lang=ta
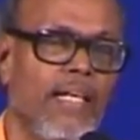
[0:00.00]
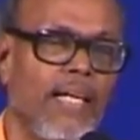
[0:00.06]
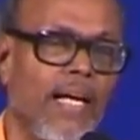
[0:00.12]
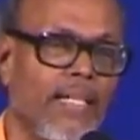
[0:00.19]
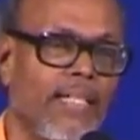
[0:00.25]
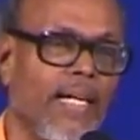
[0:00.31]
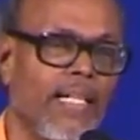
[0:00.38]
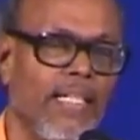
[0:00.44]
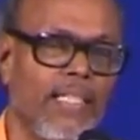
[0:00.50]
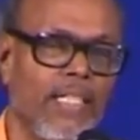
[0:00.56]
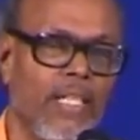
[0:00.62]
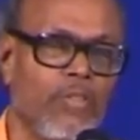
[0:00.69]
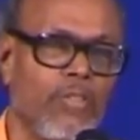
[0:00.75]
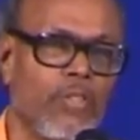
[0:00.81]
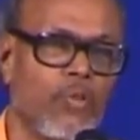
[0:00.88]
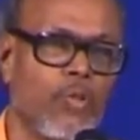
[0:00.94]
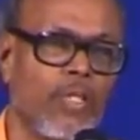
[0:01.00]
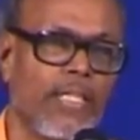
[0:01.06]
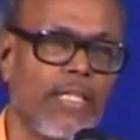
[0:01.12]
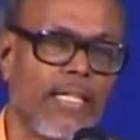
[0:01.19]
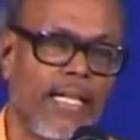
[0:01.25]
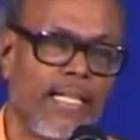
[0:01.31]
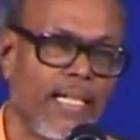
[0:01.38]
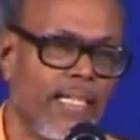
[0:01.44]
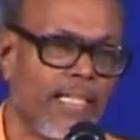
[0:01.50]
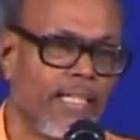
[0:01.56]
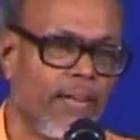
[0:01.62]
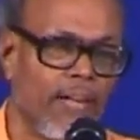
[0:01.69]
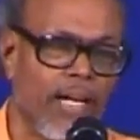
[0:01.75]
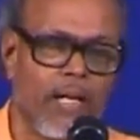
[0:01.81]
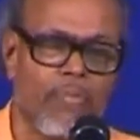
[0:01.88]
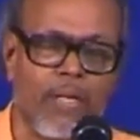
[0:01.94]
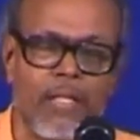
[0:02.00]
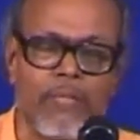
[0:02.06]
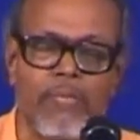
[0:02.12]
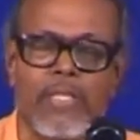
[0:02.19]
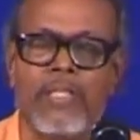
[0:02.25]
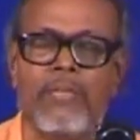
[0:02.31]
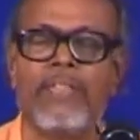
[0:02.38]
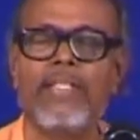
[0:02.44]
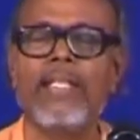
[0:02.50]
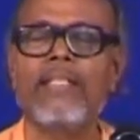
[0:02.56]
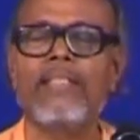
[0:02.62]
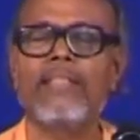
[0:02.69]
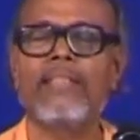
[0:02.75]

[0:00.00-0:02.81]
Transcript: நற்காரியம் செய்வதற்கு கொடுத்த கைகளை தவறாக பயன்படுத்தி விட்டேன்